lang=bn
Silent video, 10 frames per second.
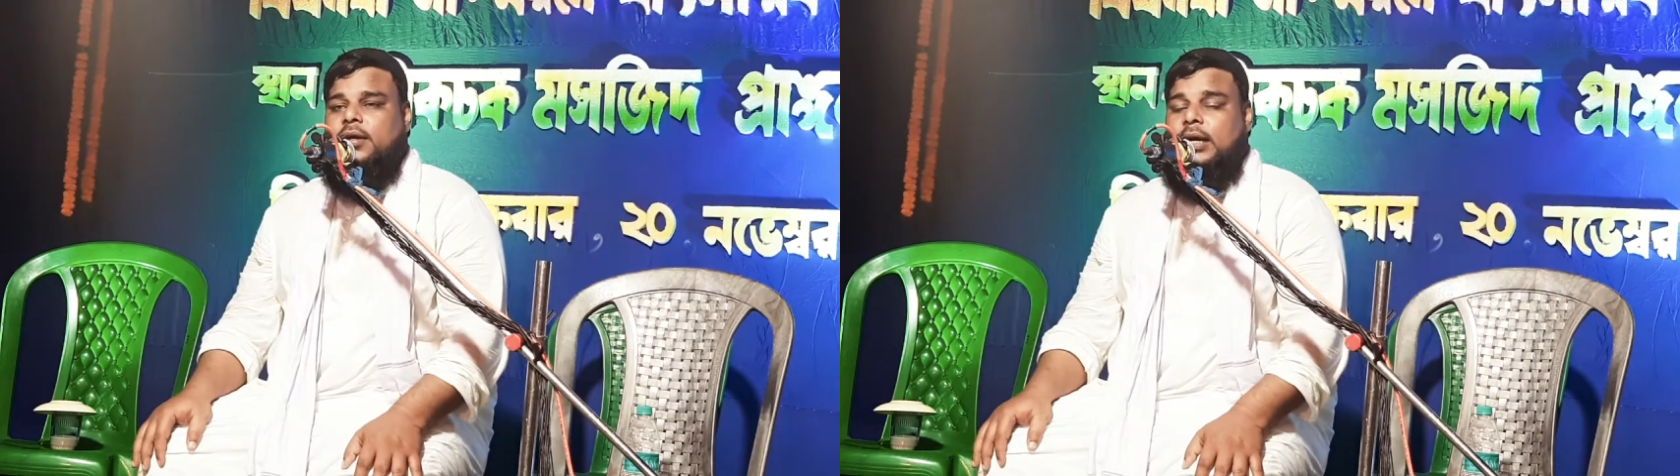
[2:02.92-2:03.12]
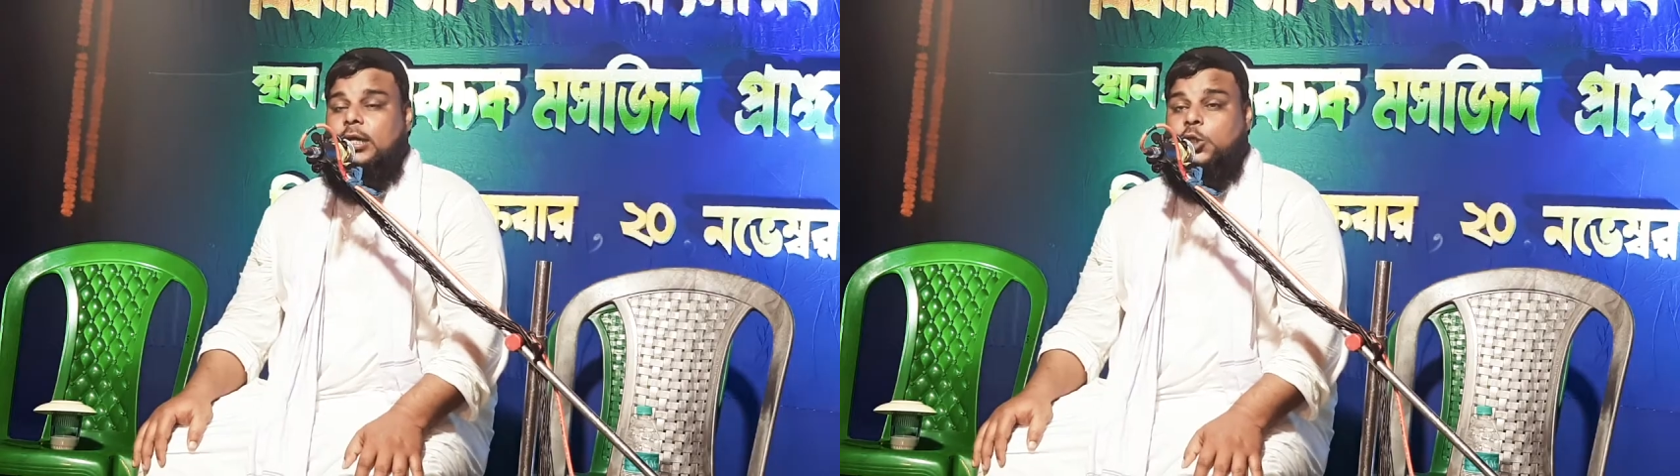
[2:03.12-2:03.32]

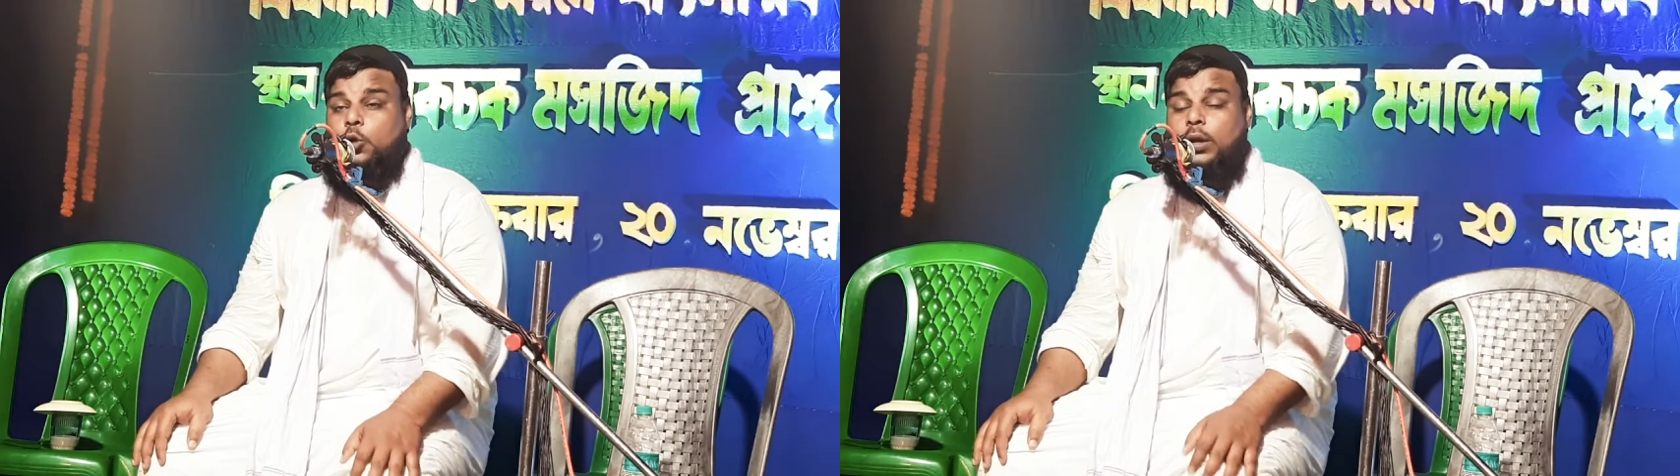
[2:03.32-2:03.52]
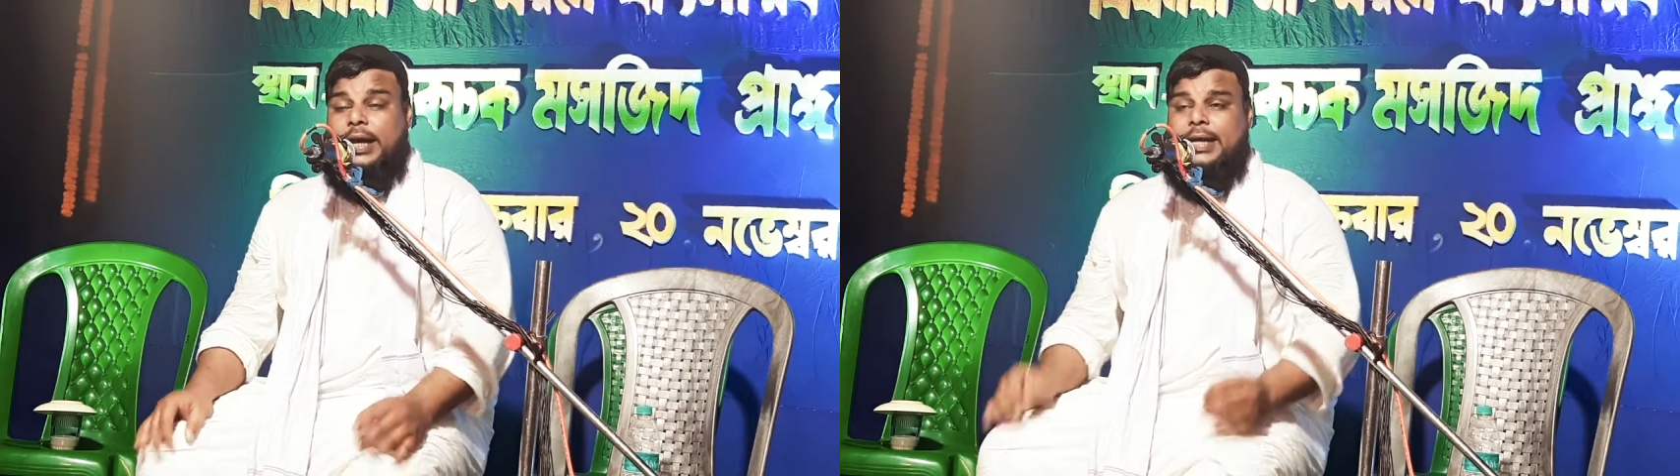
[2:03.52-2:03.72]

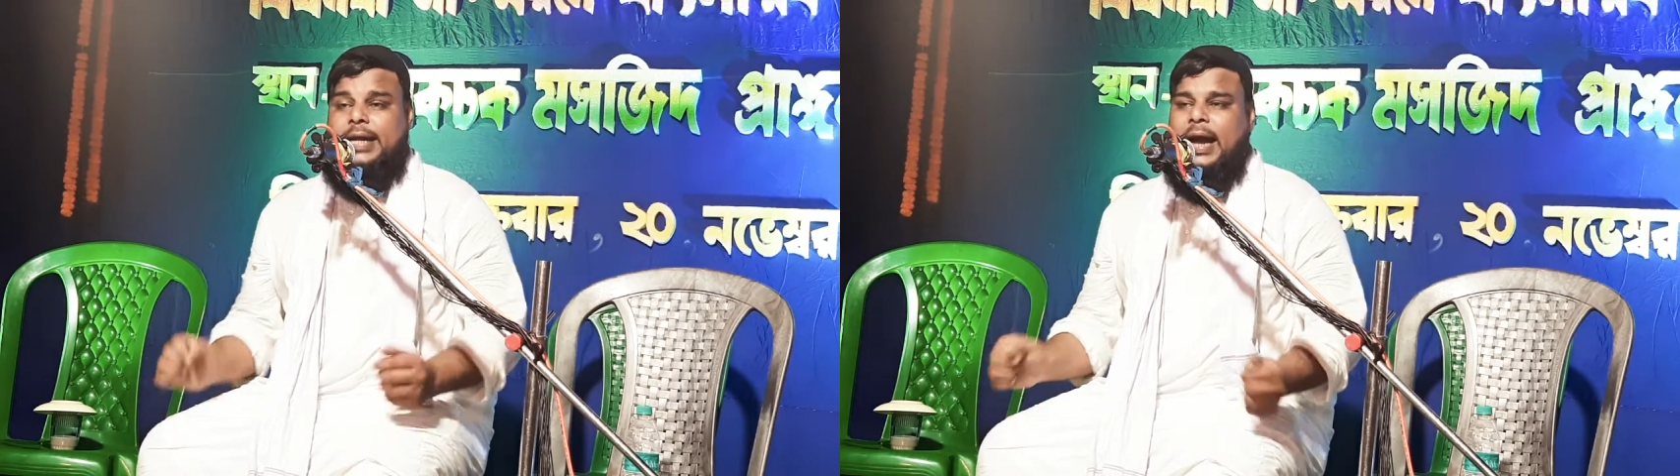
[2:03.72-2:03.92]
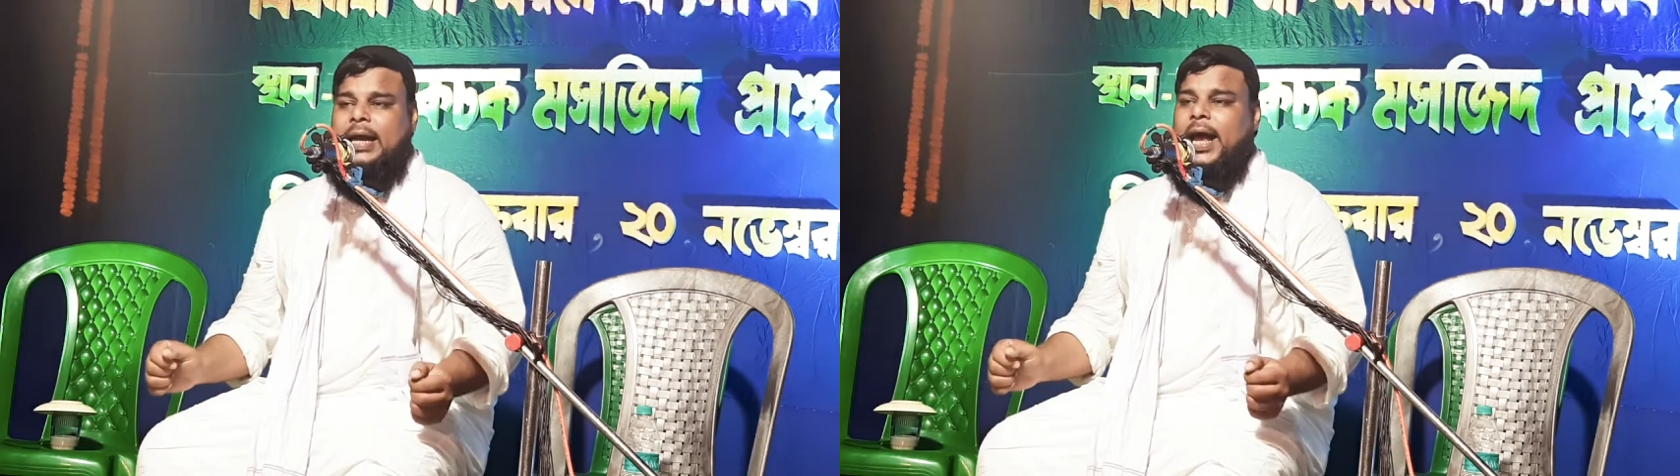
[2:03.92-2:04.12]
রসুলকে
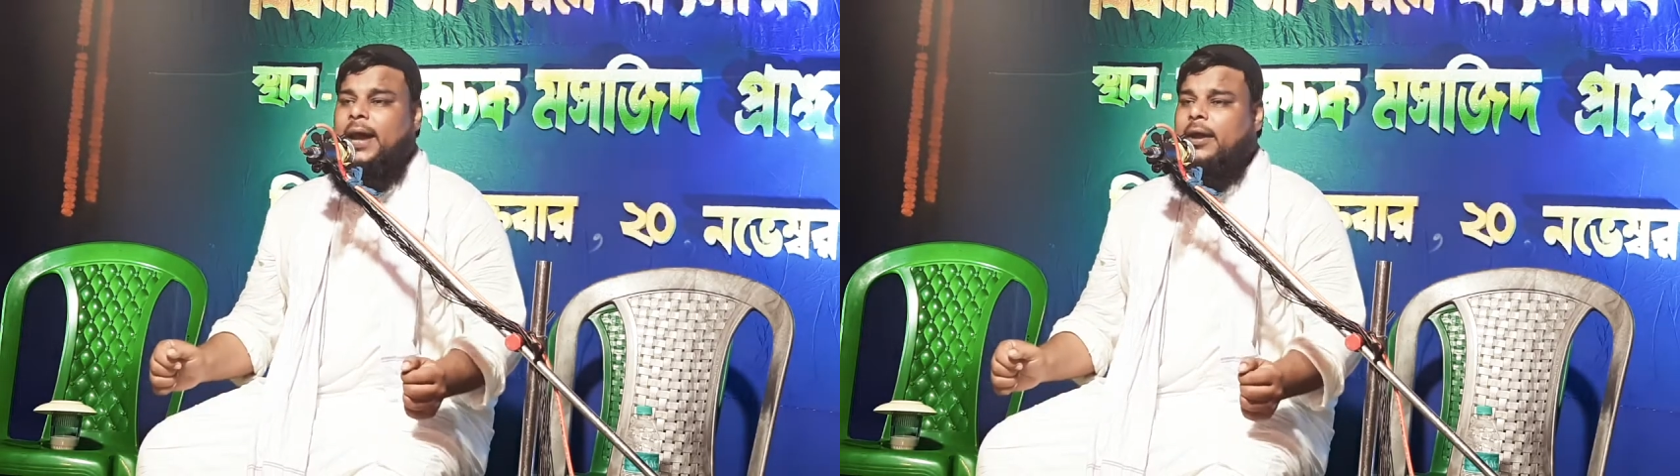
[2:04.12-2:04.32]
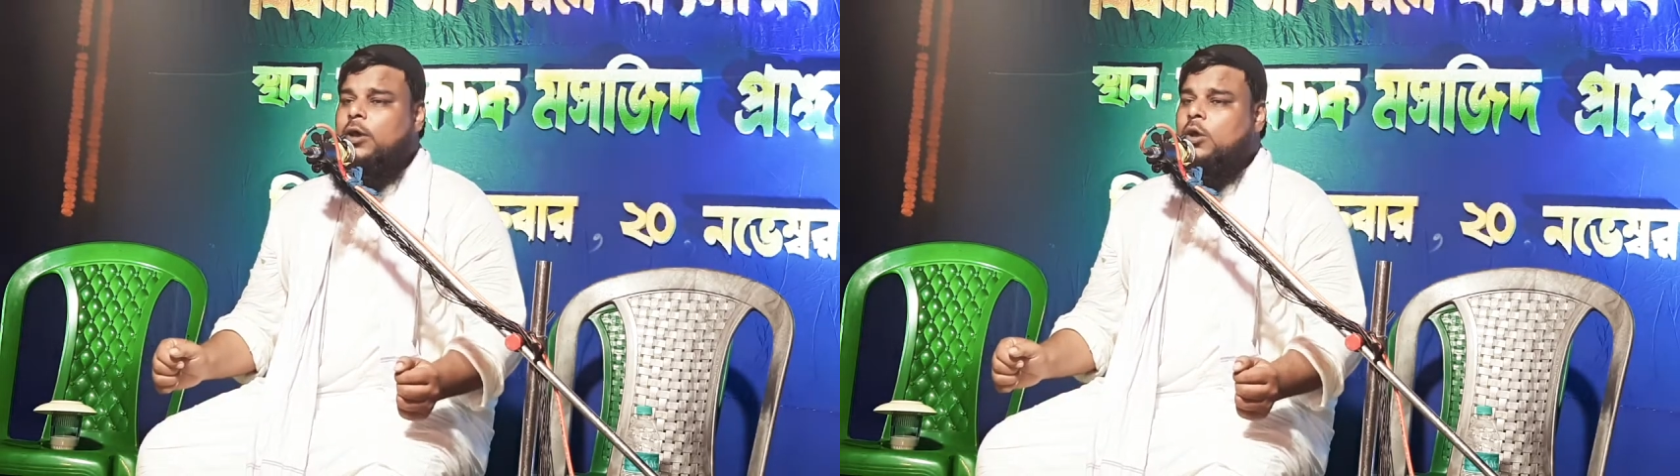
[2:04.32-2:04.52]
ডাকলেন
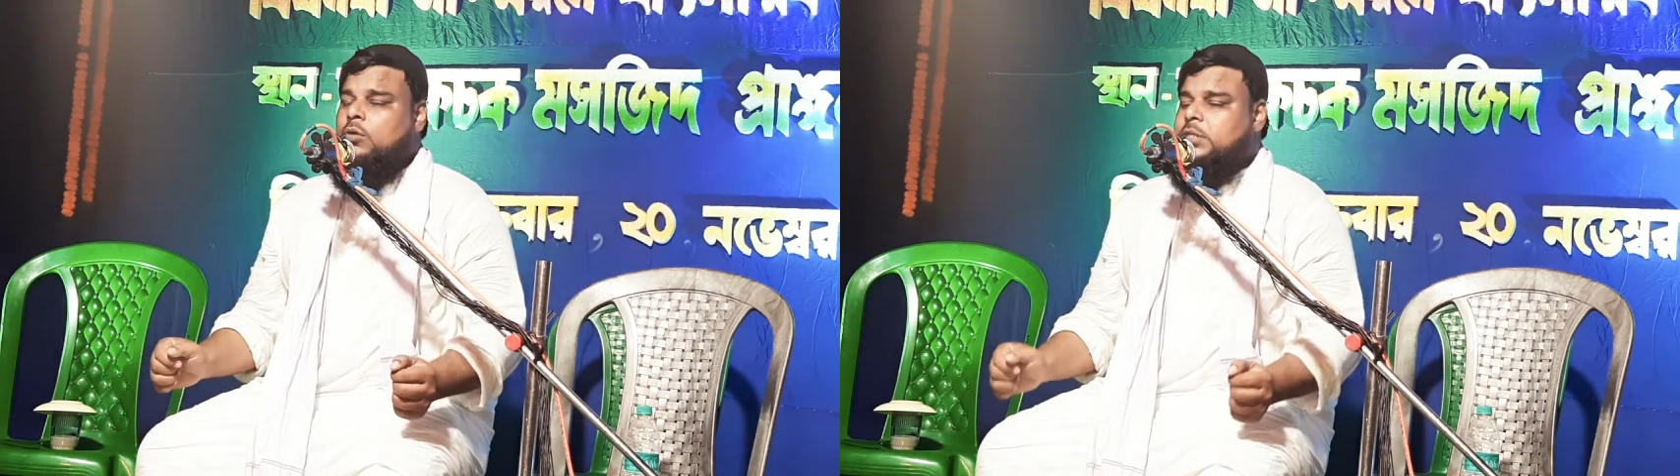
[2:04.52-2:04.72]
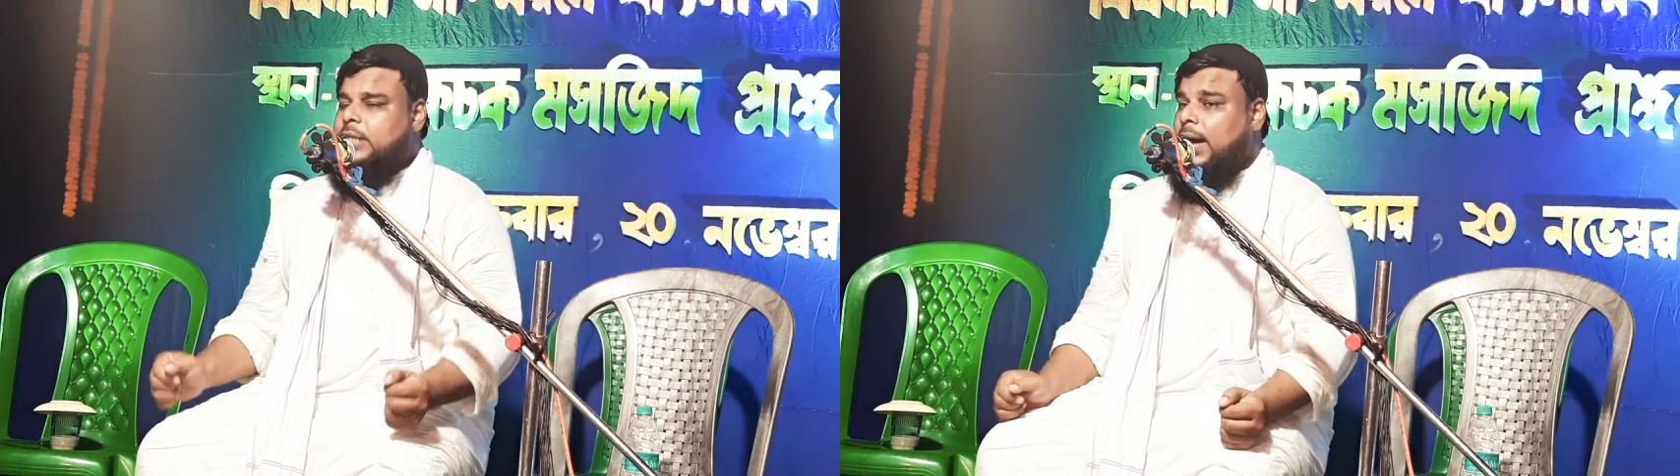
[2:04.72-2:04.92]

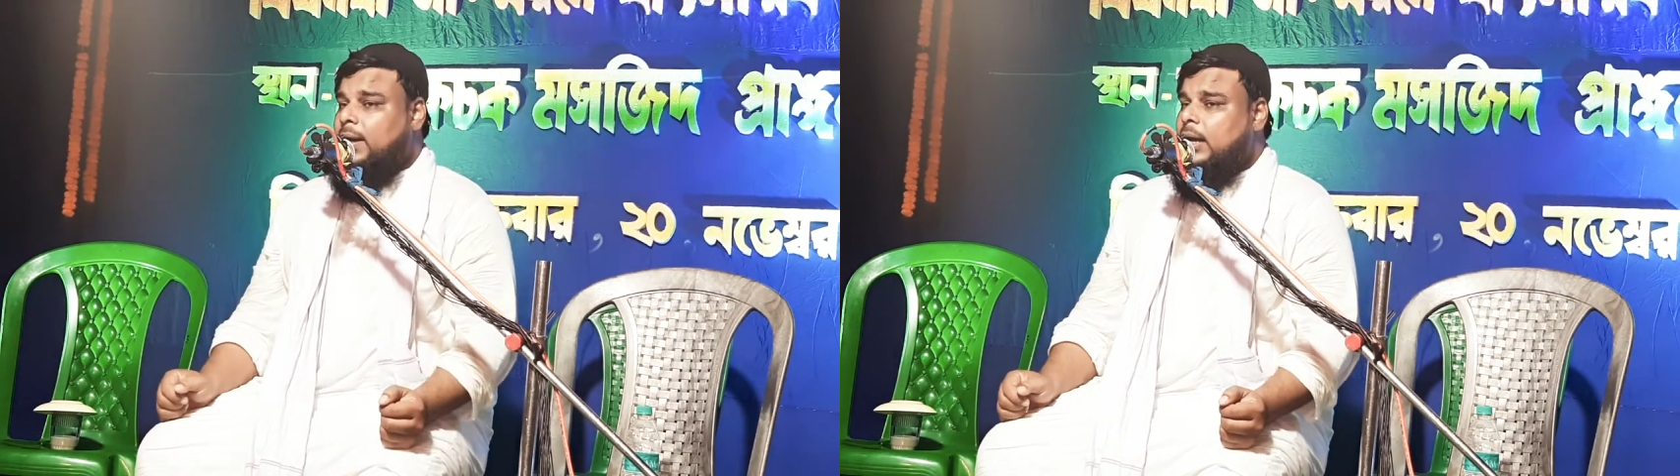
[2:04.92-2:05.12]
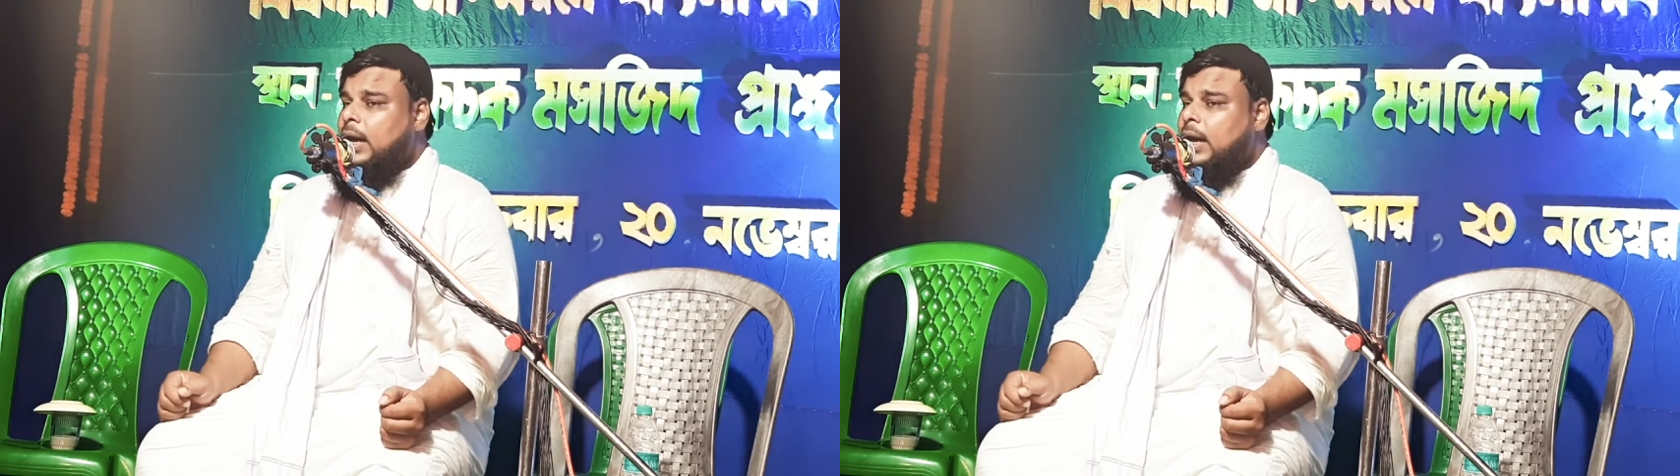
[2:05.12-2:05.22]
হুসেন